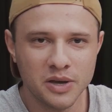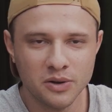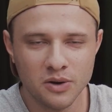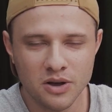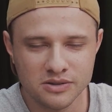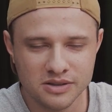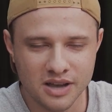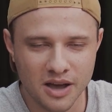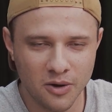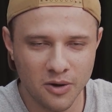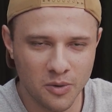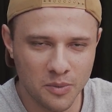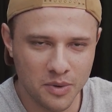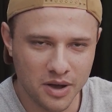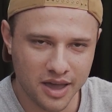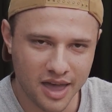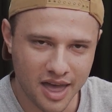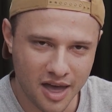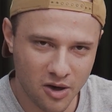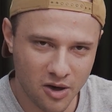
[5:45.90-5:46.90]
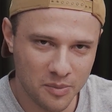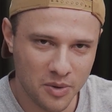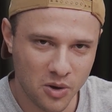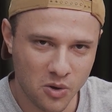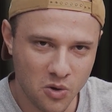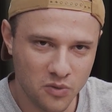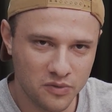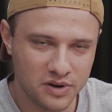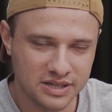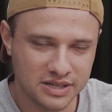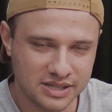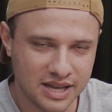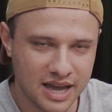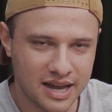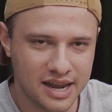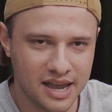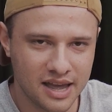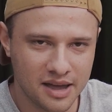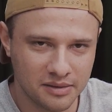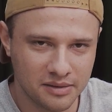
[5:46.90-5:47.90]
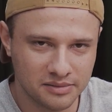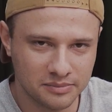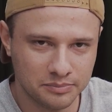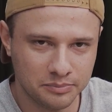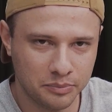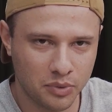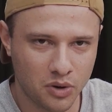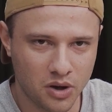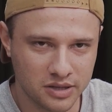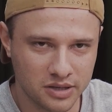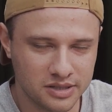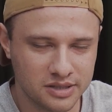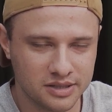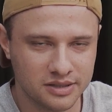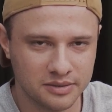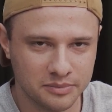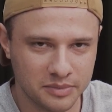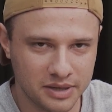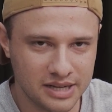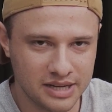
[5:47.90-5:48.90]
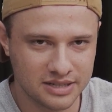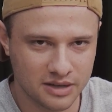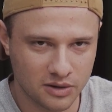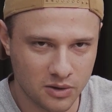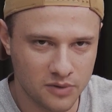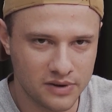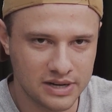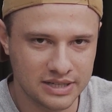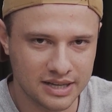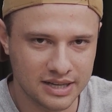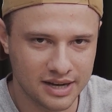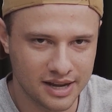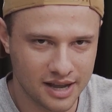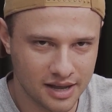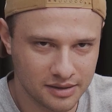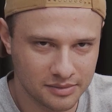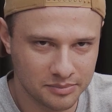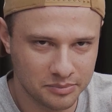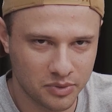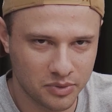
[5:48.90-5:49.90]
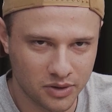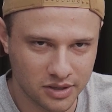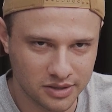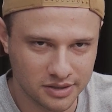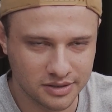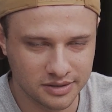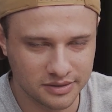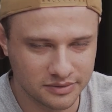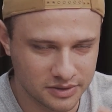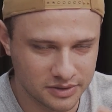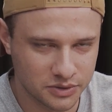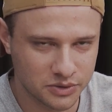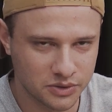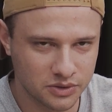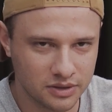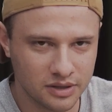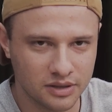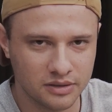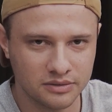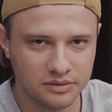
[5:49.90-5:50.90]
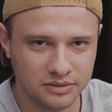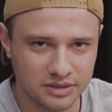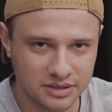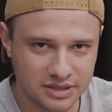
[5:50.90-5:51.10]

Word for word: também o nosso arroba, que é arroba conversaria pode, beleza? Conversaria pode, fechou?